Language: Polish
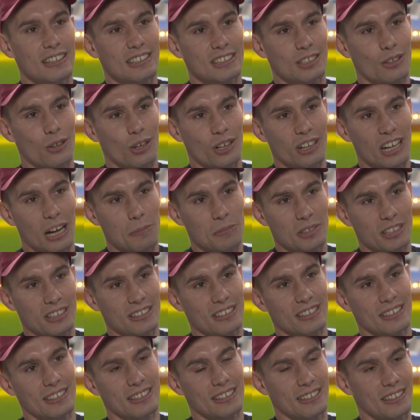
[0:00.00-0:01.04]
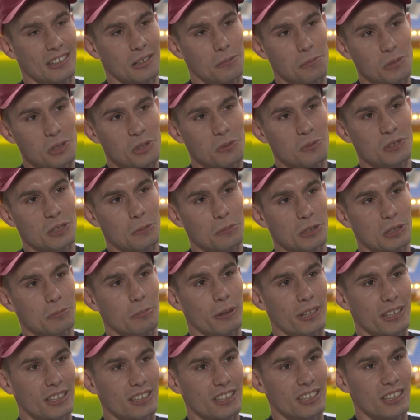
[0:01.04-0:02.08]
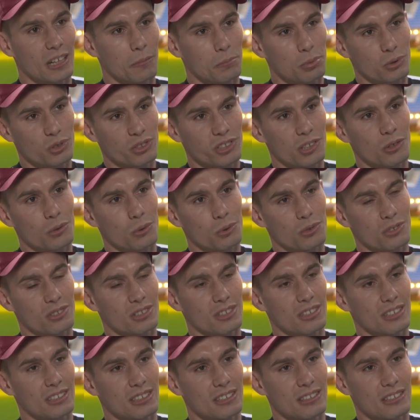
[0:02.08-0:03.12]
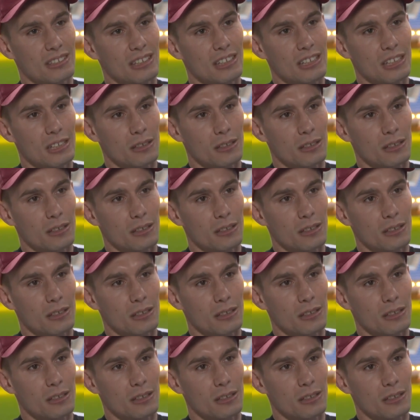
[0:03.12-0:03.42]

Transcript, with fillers: z kolegami robiliśmy sobie sparingi, a później już w